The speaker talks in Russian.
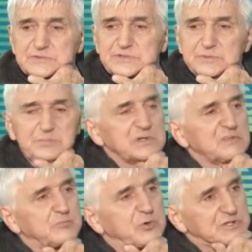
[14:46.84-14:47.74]

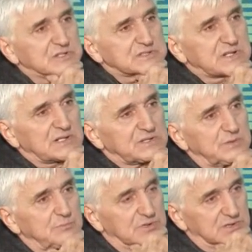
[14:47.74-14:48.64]
дебилов больше стало,
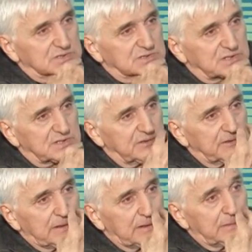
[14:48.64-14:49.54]
чем было, кстати
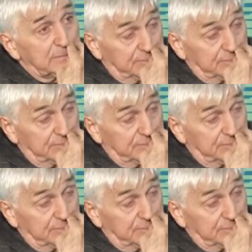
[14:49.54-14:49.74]
говоря.